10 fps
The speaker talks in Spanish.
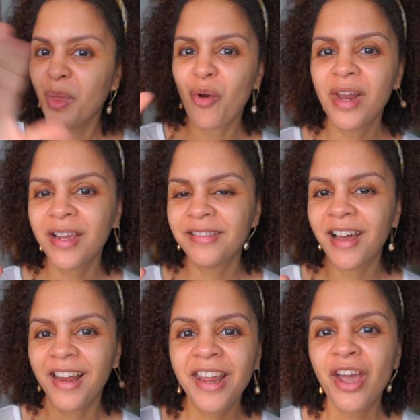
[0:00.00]
Hola, ¿qué
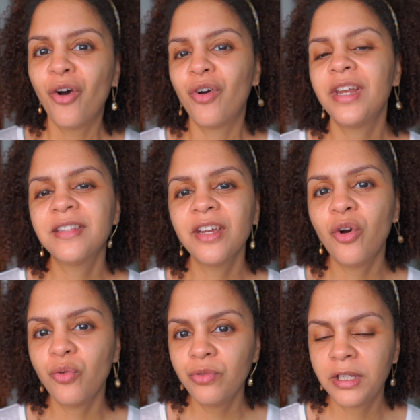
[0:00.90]
tal? Hoy les
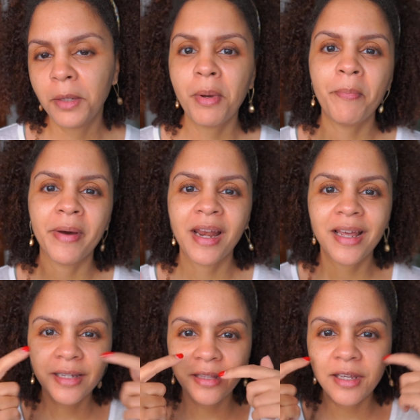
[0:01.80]
tengo un tip para
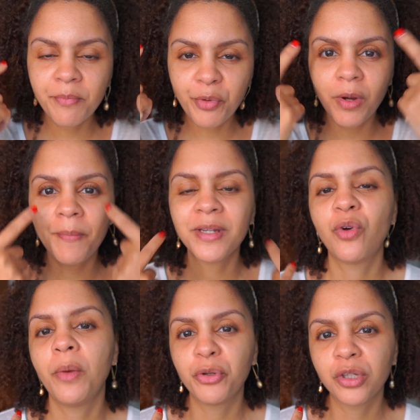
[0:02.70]
las que tienen problemas
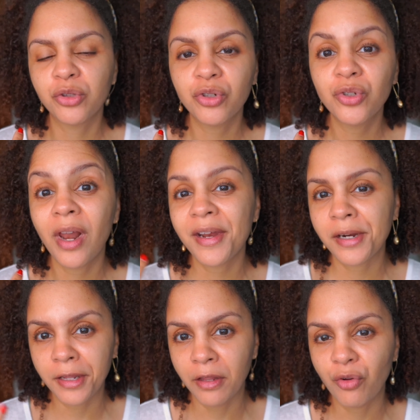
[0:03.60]
con el protector solar
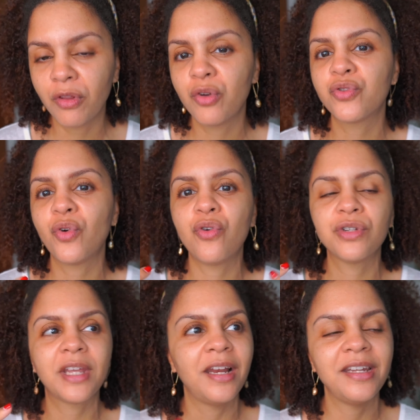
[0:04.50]
alrededor de los
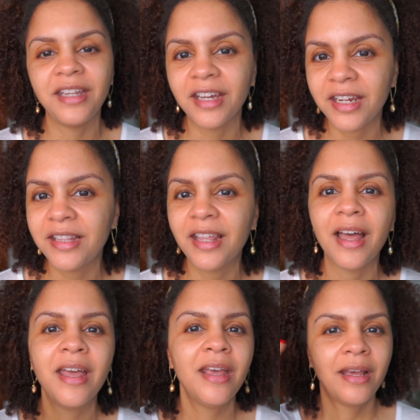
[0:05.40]
ojos, que les
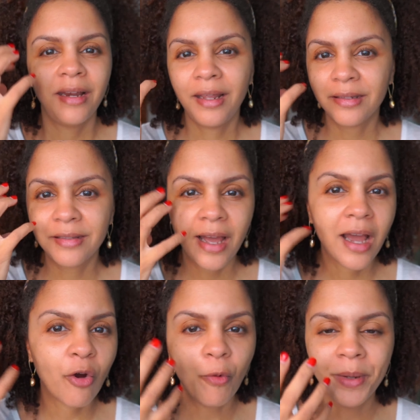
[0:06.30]
irrita, les
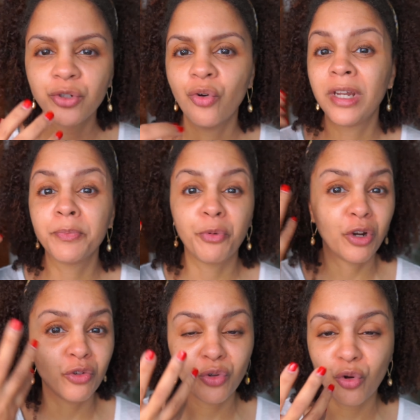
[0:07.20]
da comezón, les pone
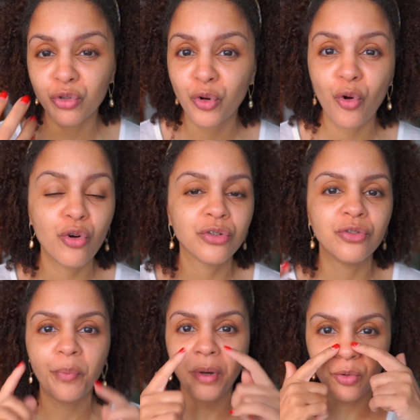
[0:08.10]
los ojos rojos,
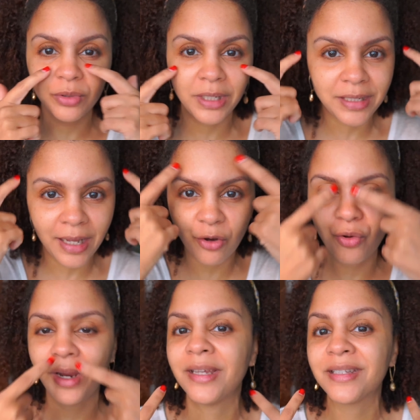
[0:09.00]
no pueden
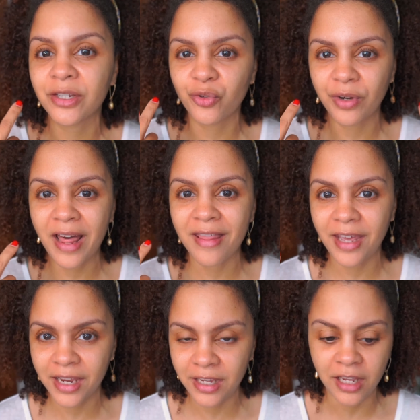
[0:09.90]
utilizarlo en esta zona
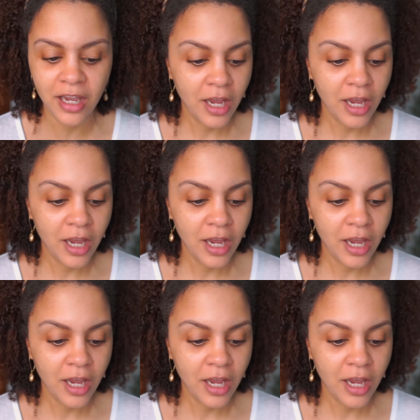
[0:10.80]
de aquí.